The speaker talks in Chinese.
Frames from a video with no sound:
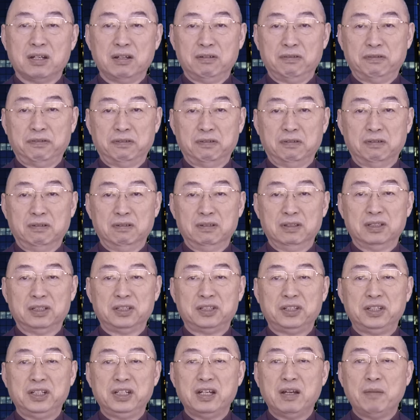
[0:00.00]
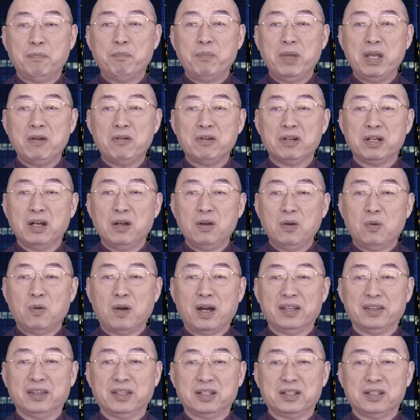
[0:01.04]
政府，是一个没有人
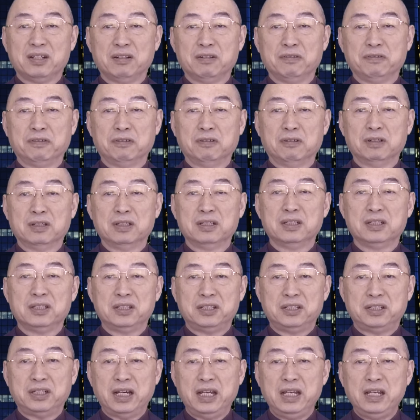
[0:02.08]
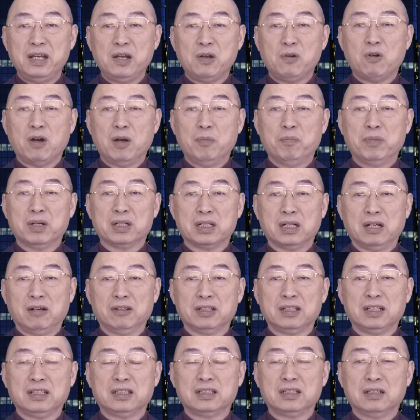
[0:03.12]
管的政府，谁也管不
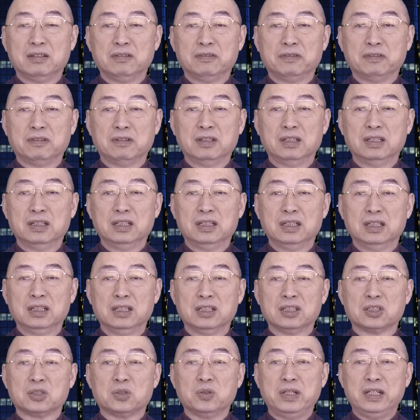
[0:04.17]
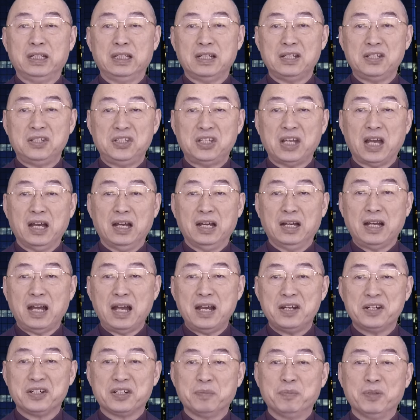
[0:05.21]
着他的政府。所以他想
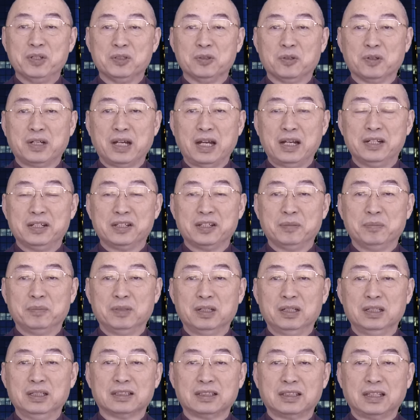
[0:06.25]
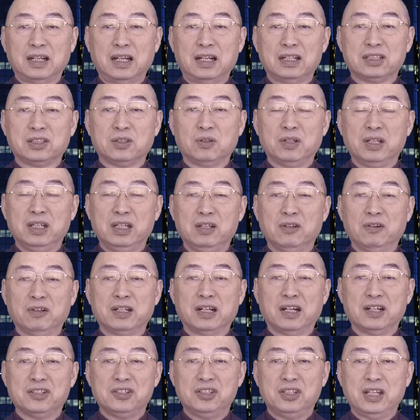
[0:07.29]
干什么就干什么，他手里有
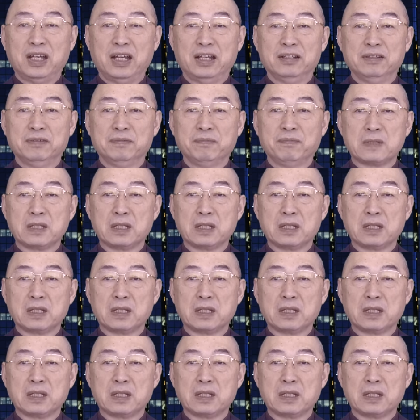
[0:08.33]
点钱，